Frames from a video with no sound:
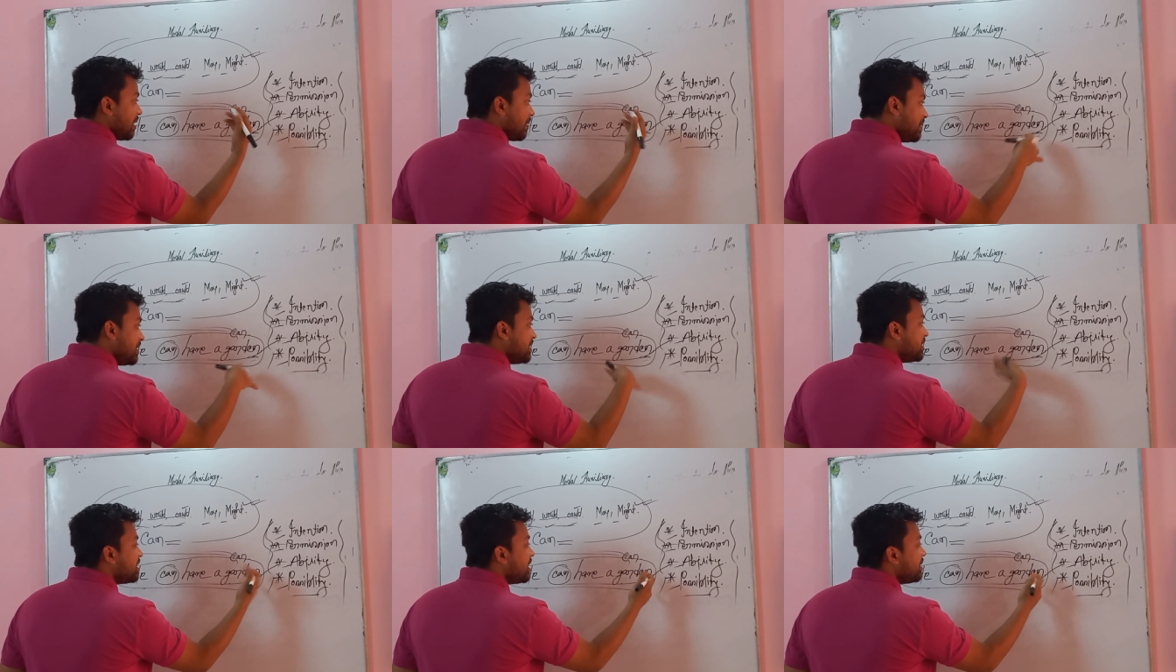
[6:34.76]

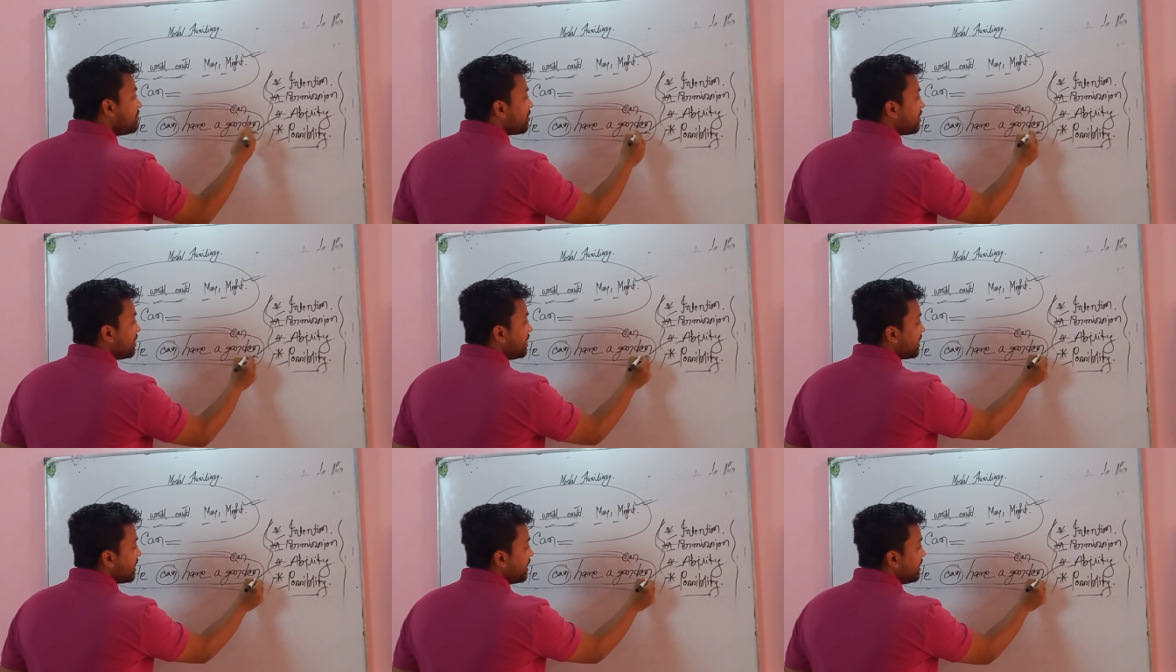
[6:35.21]
আপনি যেটাই
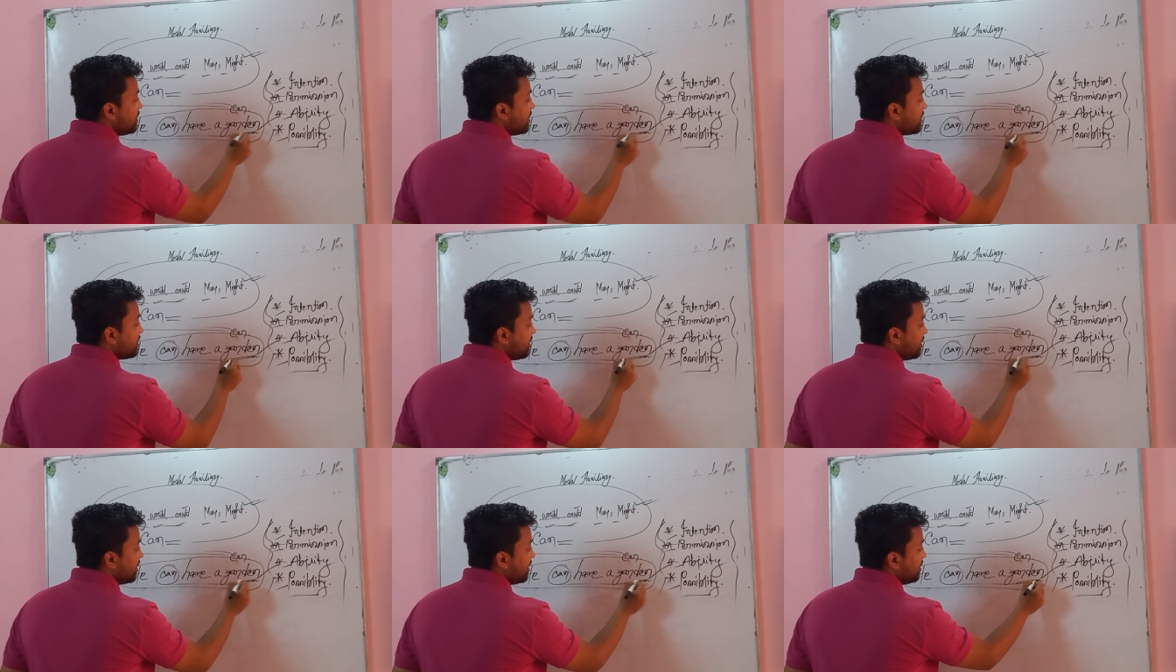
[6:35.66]
বলেন এখানে
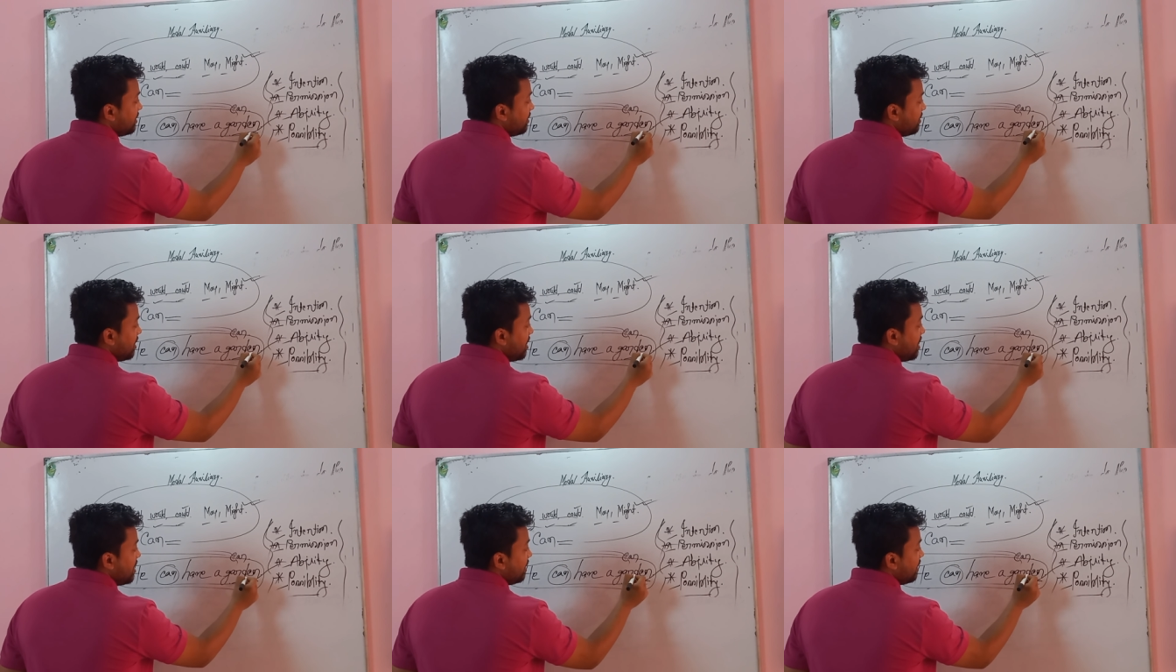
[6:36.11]
জাস্ট এই
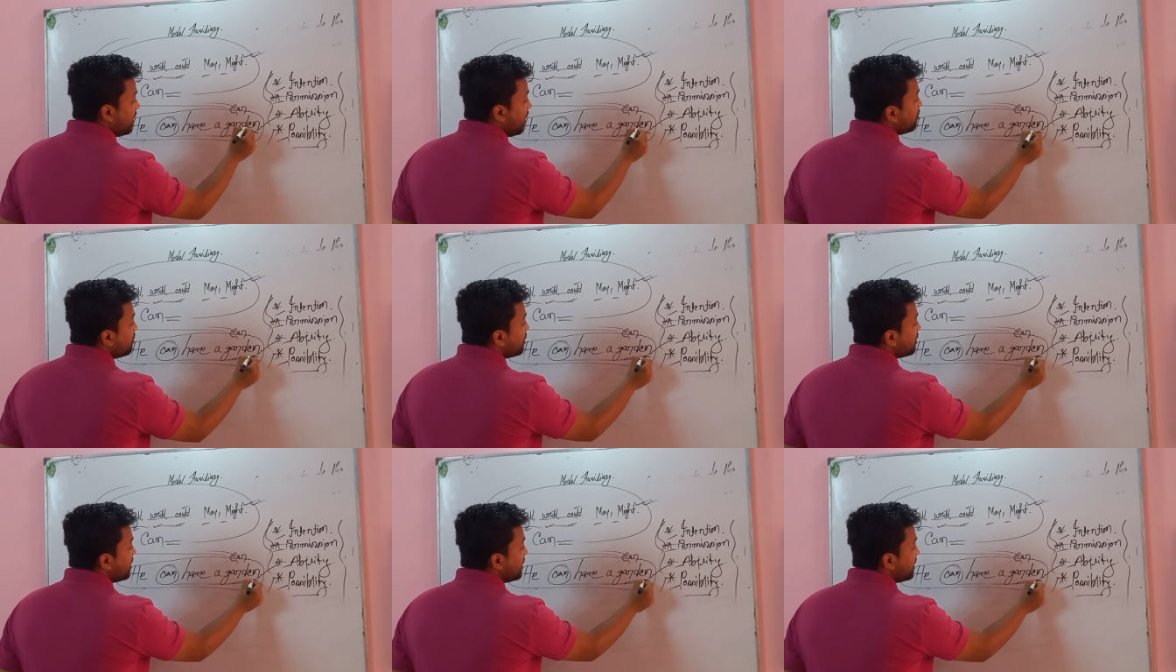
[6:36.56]

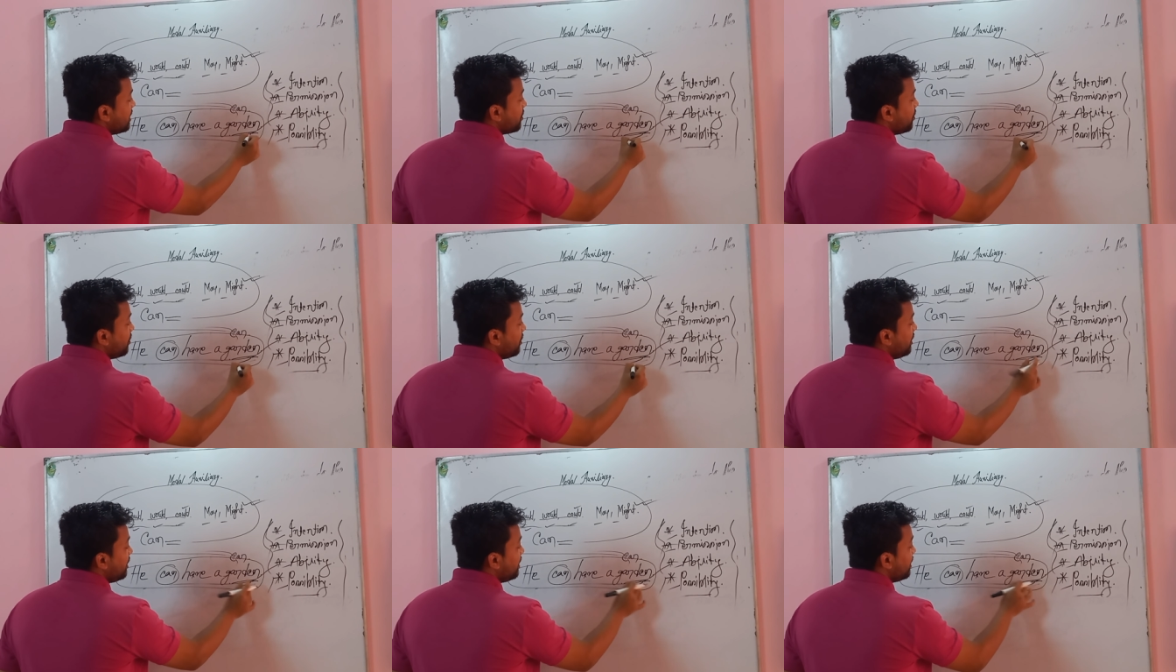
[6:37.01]
নামটা চেঞ্জ
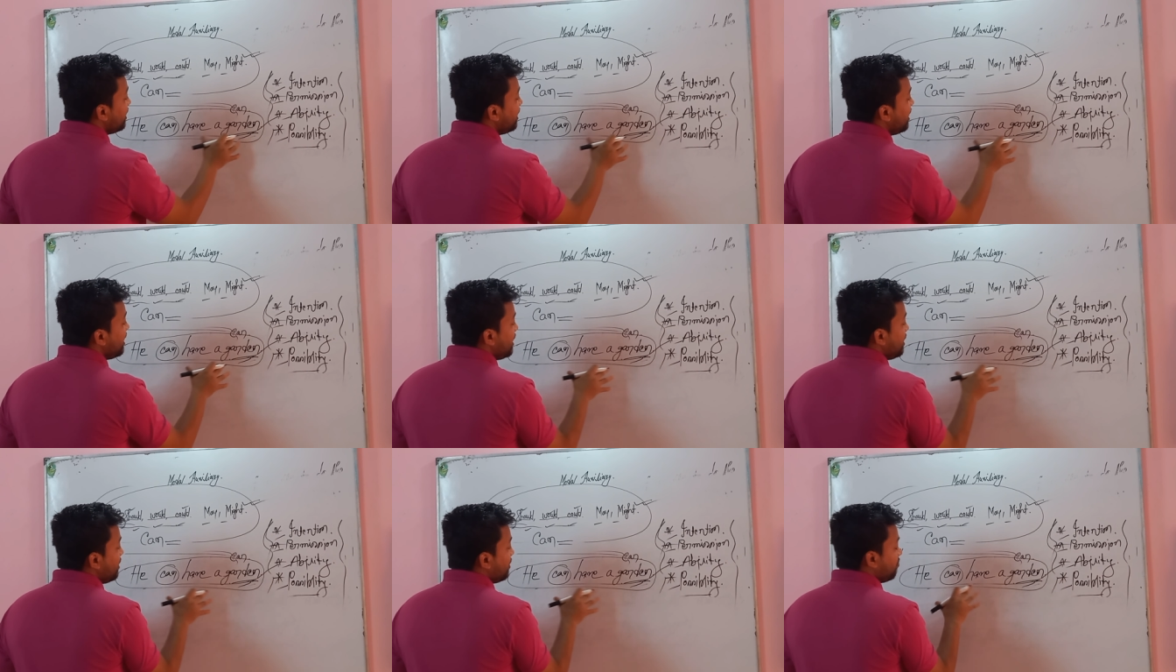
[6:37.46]
করে দিয়ে
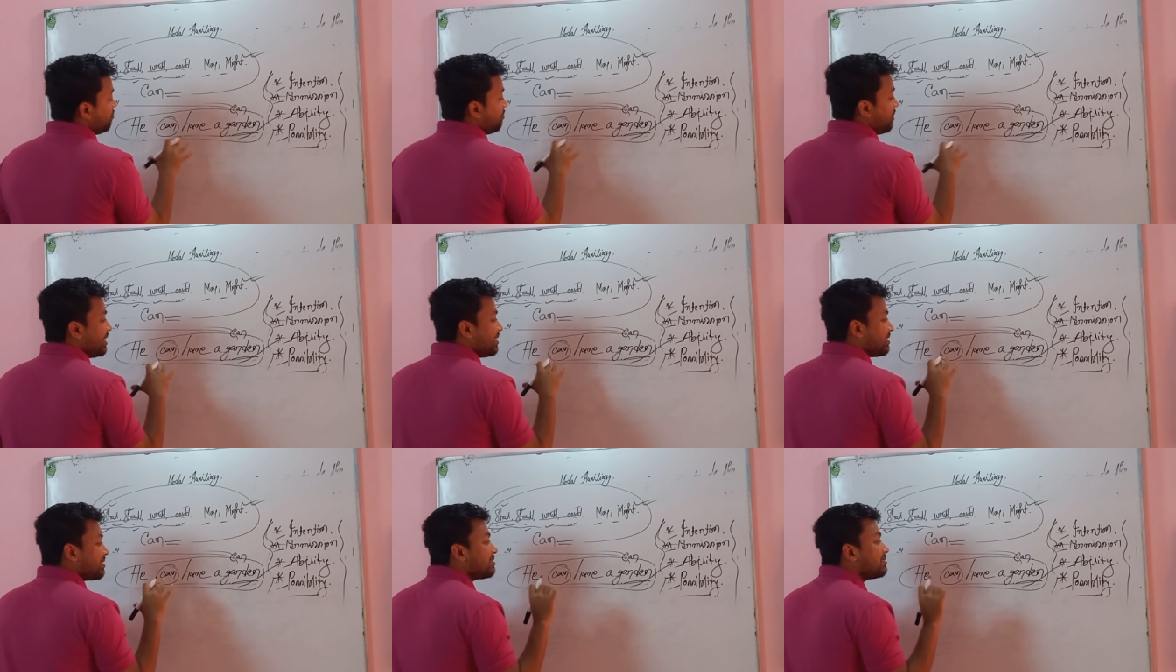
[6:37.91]

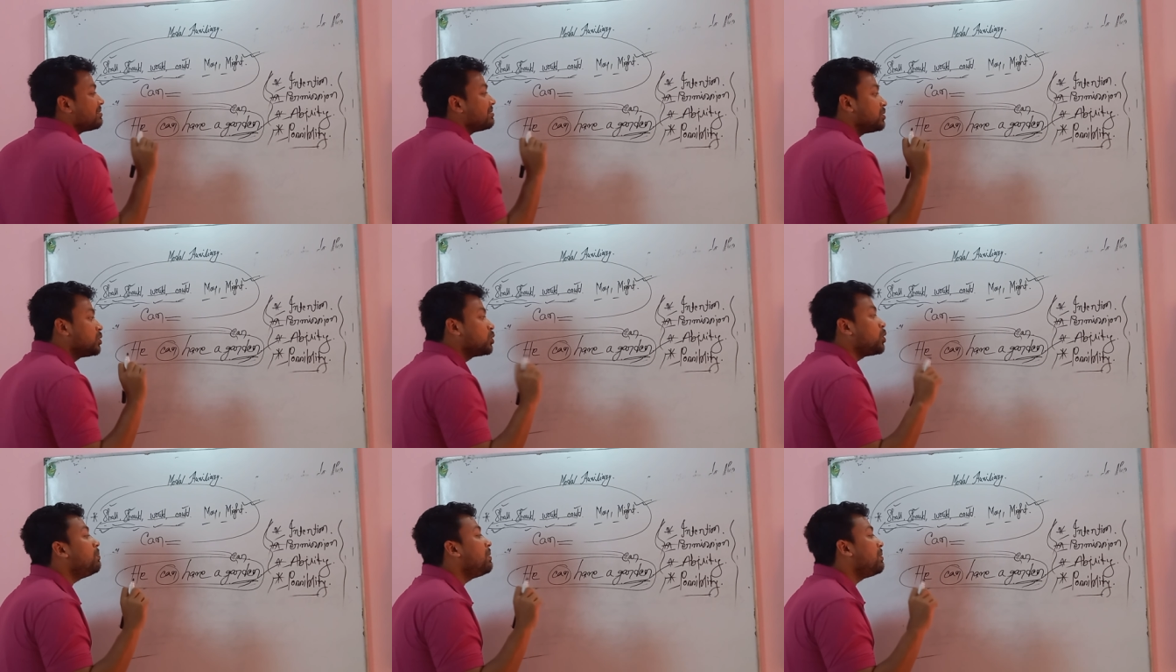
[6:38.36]
মানে
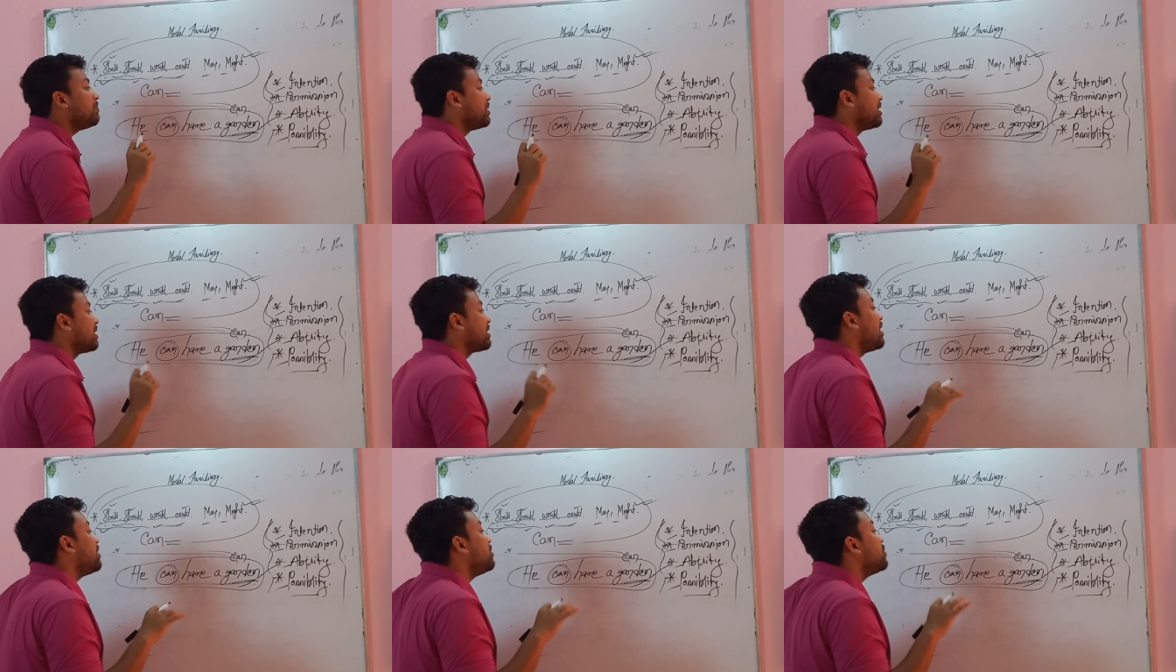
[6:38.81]

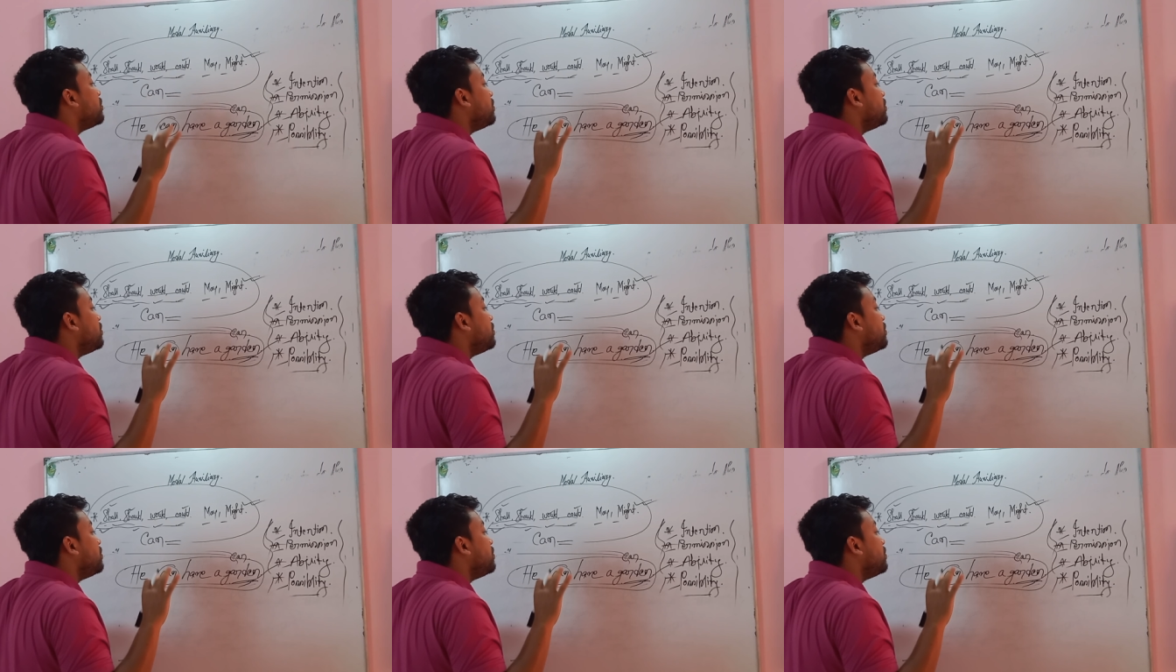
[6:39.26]
সম্ভাবনা কারো